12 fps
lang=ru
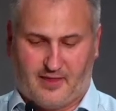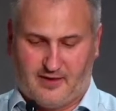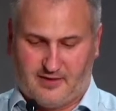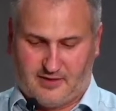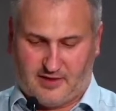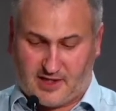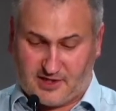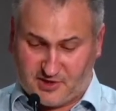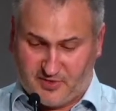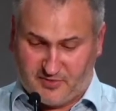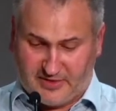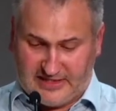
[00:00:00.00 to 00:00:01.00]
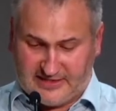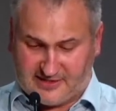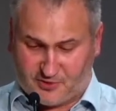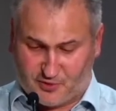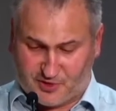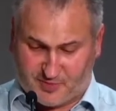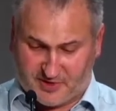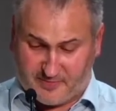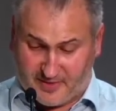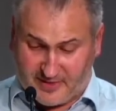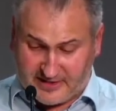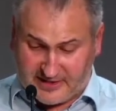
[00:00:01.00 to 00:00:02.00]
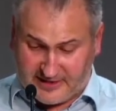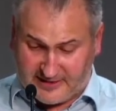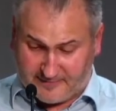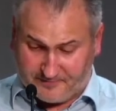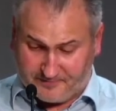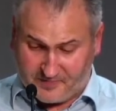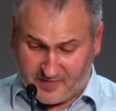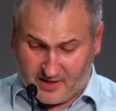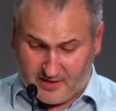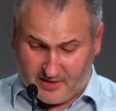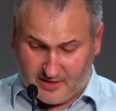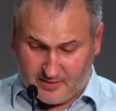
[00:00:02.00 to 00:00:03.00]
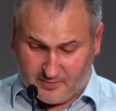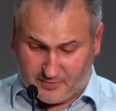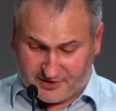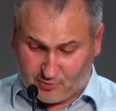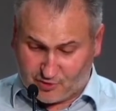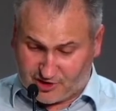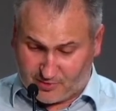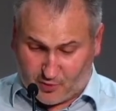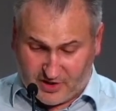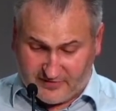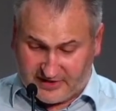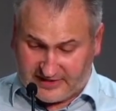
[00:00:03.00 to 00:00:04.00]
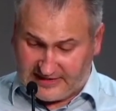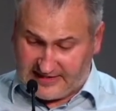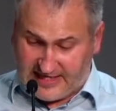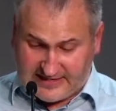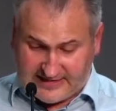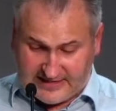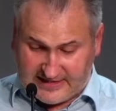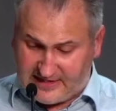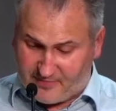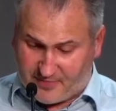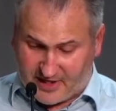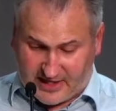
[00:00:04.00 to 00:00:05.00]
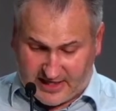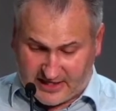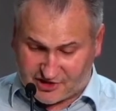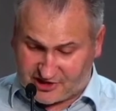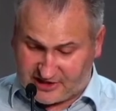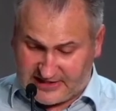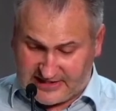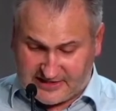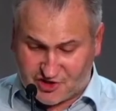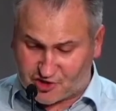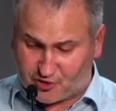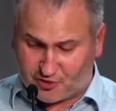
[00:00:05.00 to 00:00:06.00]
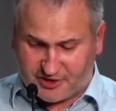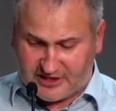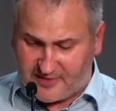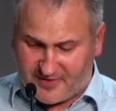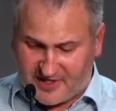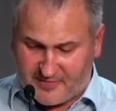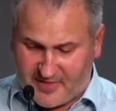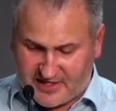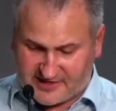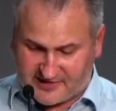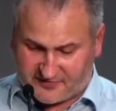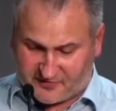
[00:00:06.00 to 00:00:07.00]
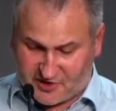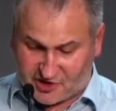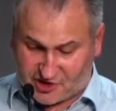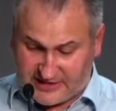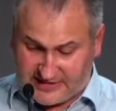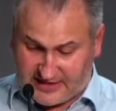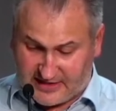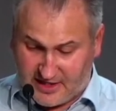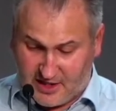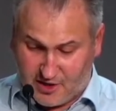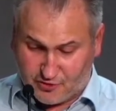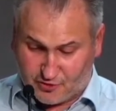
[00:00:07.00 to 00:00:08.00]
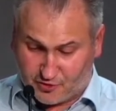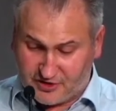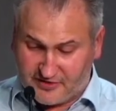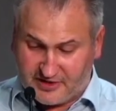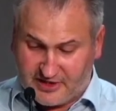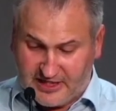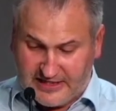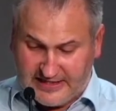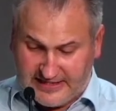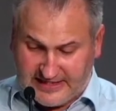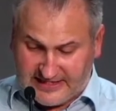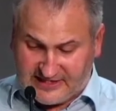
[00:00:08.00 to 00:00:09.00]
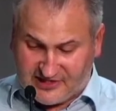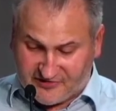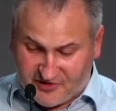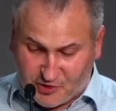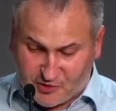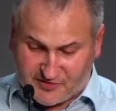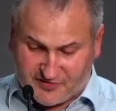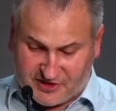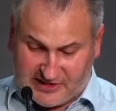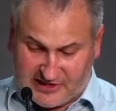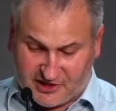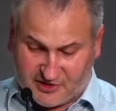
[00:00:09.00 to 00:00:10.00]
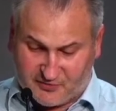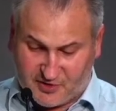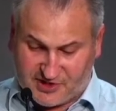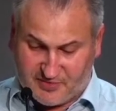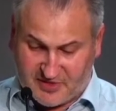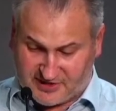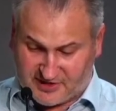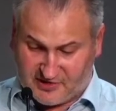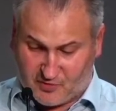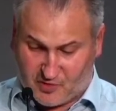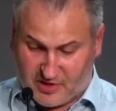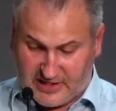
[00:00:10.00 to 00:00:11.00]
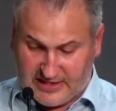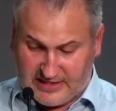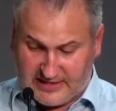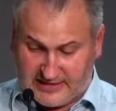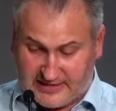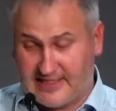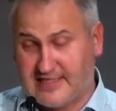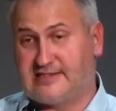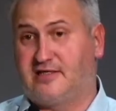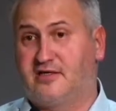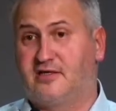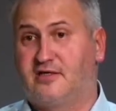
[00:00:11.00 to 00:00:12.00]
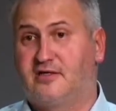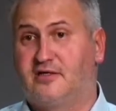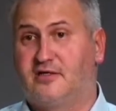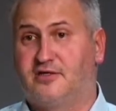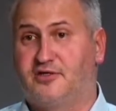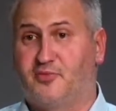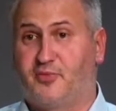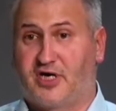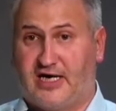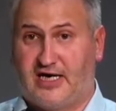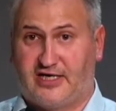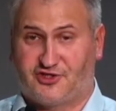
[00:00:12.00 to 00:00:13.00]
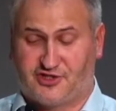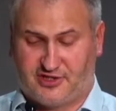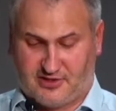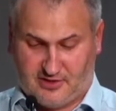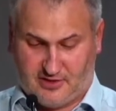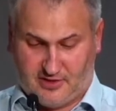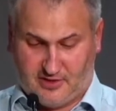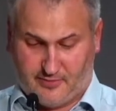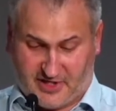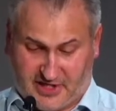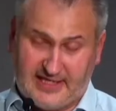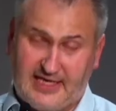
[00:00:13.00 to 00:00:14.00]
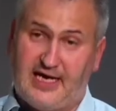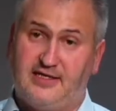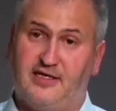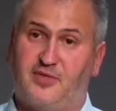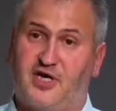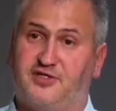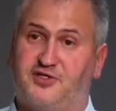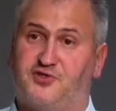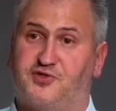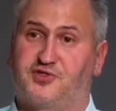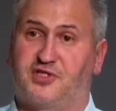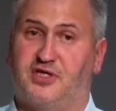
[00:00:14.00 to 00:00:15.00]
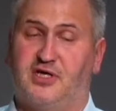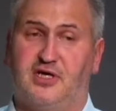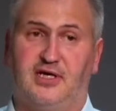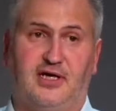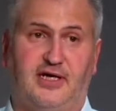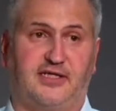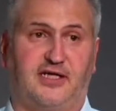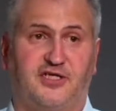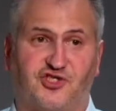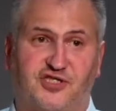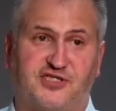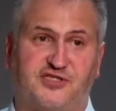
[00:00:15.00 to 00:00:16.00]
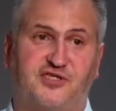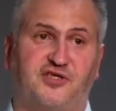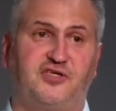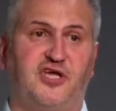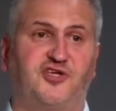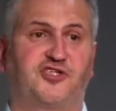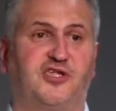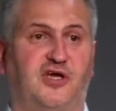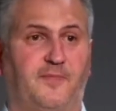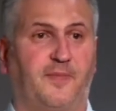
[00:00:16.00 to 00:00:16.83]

И я хотел бы молиться, Господи, помоги нам – Потому что Бог говорит, если не покаешься, если что-то не переменится в твоей жизни, то Он говорит, издвину сдвину светильник твой с места его, если не покаешься. Покаяние, братья и сестры, это, конечно, сердечная